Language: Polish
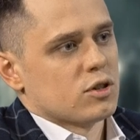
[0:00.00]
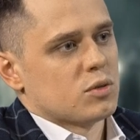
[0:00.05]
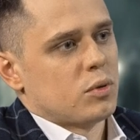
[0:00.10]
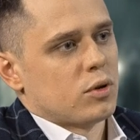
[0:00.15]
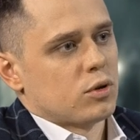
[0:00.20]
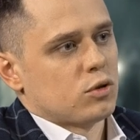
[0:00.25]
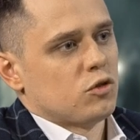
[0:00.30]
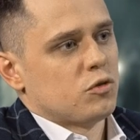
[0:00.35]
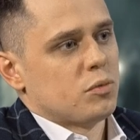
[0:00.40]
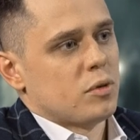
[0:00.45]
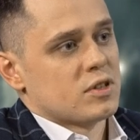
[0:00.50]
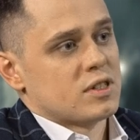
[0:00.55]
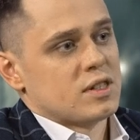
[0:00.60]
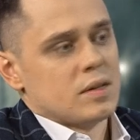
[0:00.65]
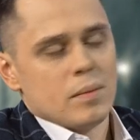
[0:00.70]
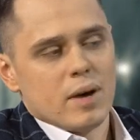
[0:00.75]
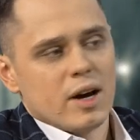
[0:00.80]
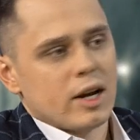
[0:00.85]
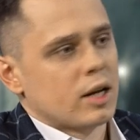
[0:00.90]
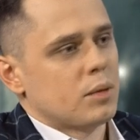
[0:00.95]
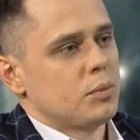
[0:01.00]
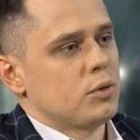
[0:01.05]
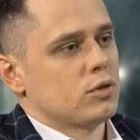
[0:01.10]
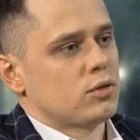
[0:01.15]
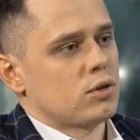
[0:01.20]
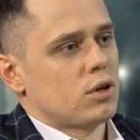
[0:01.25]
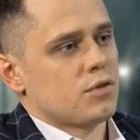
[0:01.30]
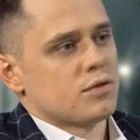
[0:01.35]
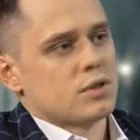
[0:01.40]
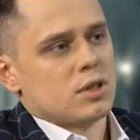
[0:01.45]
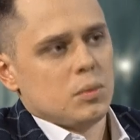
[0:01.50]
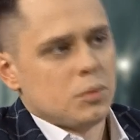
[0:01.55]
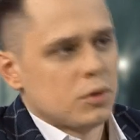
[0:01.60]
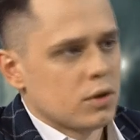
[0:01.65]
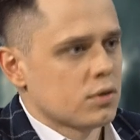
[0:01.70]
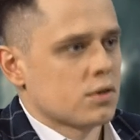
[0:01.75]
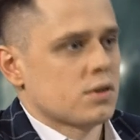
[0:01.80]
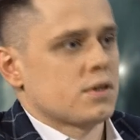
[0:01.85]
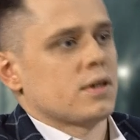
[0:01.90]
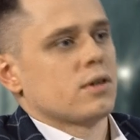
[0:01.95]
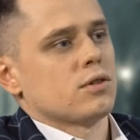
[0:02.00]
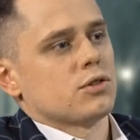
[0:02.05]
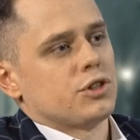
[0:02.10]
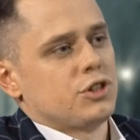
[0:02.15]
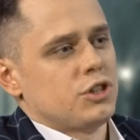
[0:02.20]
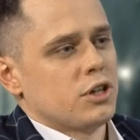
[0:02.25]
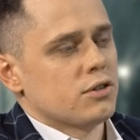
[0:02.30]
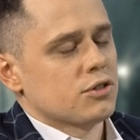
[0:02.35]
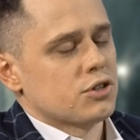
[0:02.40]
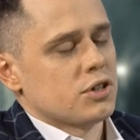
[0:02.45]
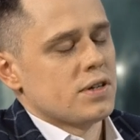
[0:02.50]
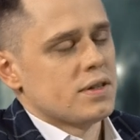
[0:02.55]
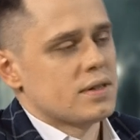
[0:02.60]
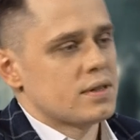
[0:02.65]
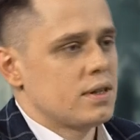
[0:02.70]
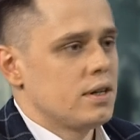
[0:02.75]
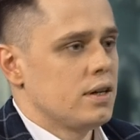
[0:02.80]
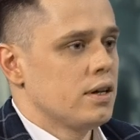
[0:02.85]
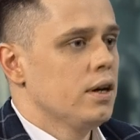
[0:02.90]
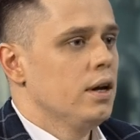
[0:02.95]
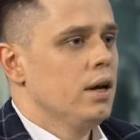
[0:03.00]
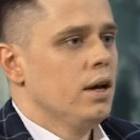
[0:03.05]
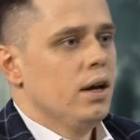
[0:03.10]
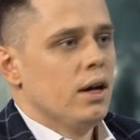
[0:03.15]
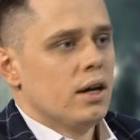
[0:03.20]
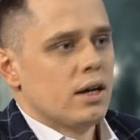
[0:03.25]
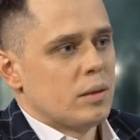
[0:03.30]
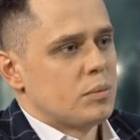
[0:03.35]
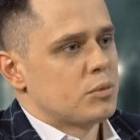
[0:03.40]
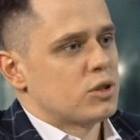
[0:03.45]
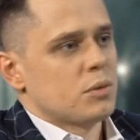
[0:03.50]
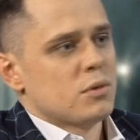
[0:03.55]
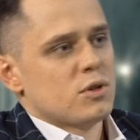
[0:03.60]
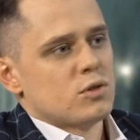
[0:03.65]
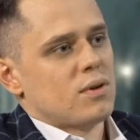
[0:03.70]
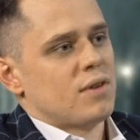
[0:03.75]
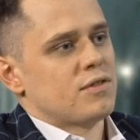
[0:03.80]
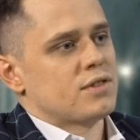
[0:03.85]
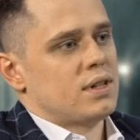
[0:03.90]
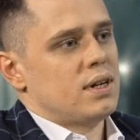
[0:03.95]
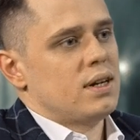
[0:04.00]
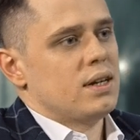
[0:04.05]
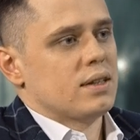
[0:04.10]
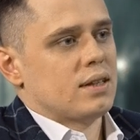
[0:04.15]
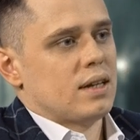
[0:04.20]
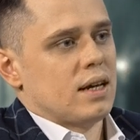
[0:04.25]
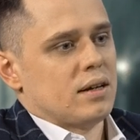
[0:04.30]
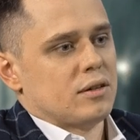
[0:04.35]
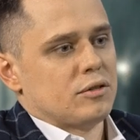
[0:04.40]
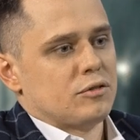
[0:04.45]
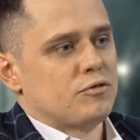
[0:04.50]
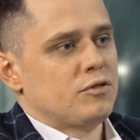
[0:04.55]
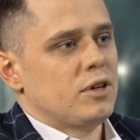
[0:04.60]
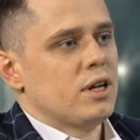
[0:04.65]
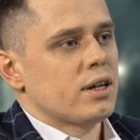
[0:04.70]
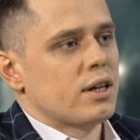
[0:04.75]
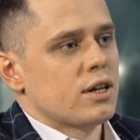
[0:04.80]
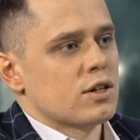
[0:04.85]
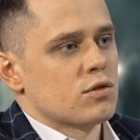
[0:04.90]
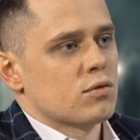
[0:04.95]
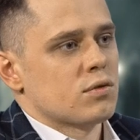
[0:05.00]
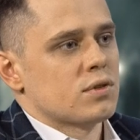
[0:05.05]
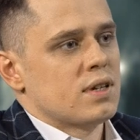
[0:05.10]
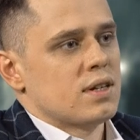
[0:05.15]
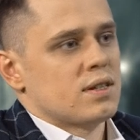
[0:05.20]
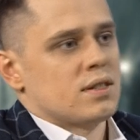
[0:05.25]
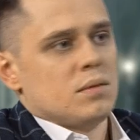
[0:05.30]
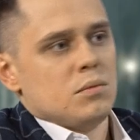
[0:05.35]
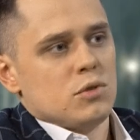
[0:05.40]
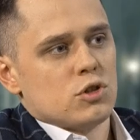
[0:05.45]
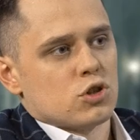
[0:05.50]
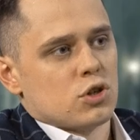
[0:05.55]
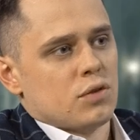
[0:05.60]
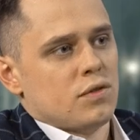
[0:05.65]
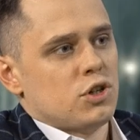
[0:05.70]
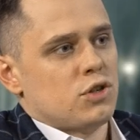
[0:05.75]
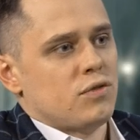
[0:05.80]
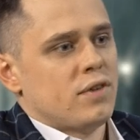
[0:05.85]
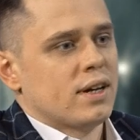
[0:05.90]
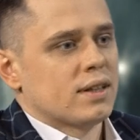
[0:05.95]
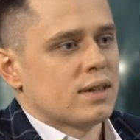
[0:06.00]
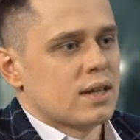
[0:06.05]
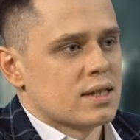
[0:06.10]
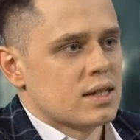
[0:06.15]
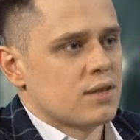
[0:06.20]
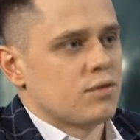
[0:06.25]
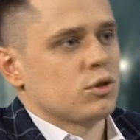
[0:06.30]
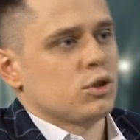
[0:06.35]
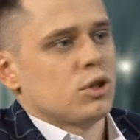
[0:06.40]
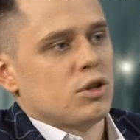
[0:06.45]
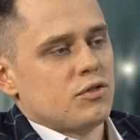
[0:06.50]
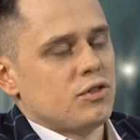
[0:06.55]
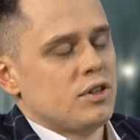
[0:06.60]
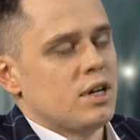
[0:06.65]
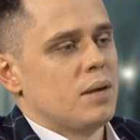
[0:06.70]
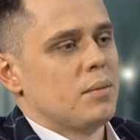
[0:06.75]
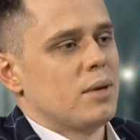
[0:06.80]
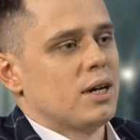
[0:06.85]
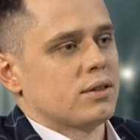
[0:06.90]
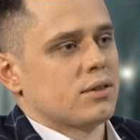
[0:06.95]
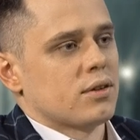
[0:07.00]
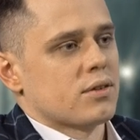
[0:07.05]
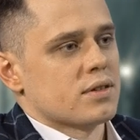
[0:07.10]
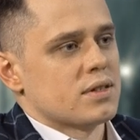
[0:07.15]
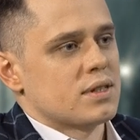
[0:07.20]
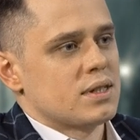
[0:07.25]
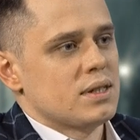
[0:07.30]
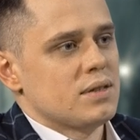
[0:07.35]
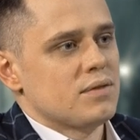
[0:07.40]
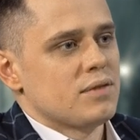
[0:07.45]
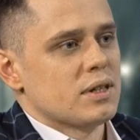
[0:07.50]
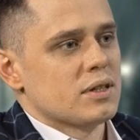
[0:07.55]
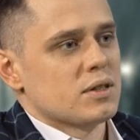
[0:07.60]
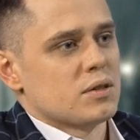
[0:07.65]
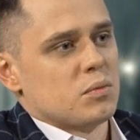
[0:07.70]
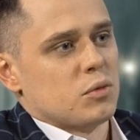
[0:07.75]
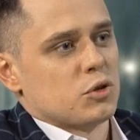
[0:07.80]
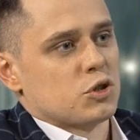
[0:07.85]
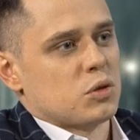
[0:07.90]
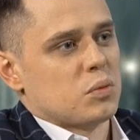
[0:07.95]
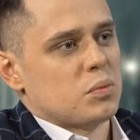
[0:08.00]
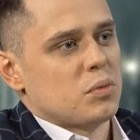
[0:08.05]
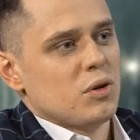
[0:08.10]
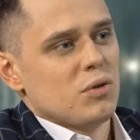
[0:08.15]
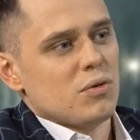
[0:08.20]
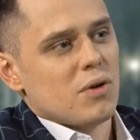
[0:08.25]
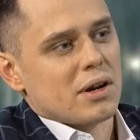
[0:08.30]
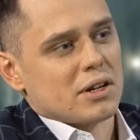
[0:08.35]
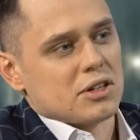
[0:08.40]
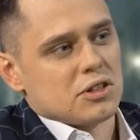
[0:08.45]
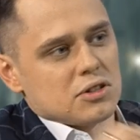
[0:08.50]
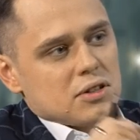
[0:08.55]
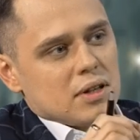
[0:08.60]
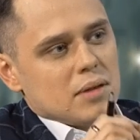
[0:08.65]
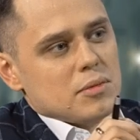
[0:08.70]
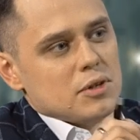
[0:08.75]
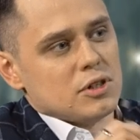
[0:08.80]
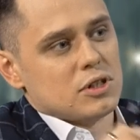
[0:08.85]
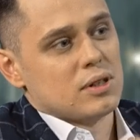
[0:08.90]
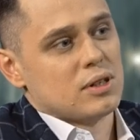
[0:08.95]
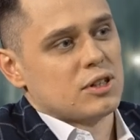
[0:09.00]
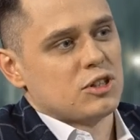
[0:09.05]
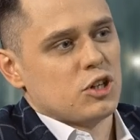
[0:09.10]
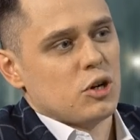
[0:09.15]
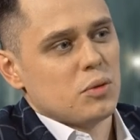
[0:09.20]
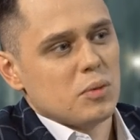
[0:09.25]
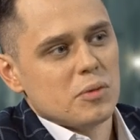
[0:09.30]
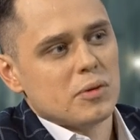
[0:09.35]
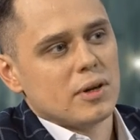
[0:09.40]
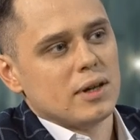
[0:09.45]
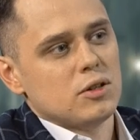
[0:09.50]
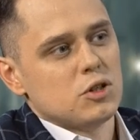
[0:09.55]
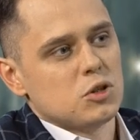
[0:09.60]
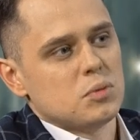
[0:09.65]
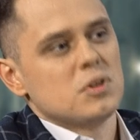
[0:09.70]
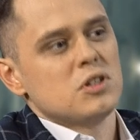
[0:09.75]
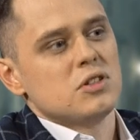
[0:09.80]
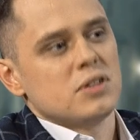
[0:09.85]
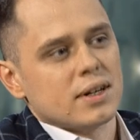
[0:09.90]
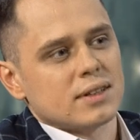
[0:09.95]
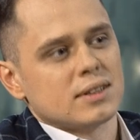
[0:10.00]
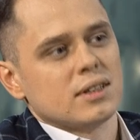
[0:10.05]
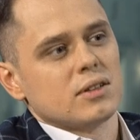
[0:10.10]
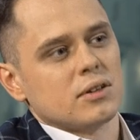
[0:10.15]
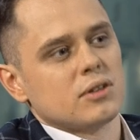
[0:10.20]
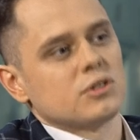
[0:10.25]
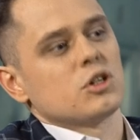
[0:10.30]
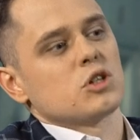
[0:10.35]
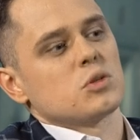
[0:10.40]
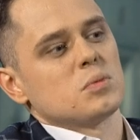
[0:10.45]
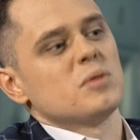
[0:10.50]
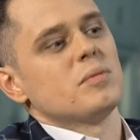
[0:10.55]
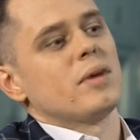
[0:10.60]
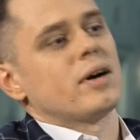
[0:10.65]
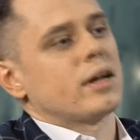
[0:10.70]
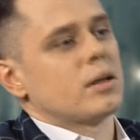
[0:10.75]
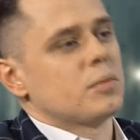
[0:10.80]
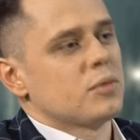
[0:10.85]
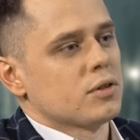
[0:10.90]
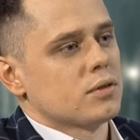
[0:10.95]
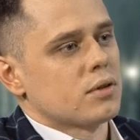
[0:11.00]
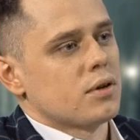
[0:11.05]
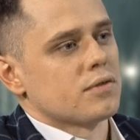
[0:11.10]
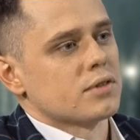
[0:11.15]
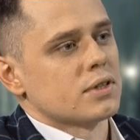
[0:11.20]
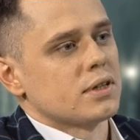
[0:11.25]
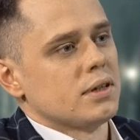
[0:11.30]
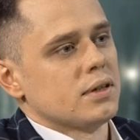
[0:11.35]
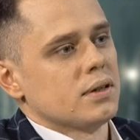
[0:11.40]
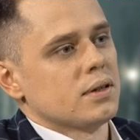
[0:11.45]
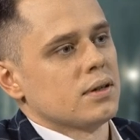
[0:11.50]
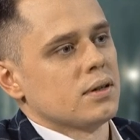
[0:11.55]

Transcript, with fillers: tak, sportu w Polsce. Marek Piotrowski, Piotr tak. Siegoczyński, e, Saleta, tak. Przemysław tak. Saleta, wielkie sukcesy, mistrzowie świata, zawodowi, amatorscy, więc może była gdzieś ta myśl, chciałbym kiedyś być jak ten chociażby Marek Piotrowski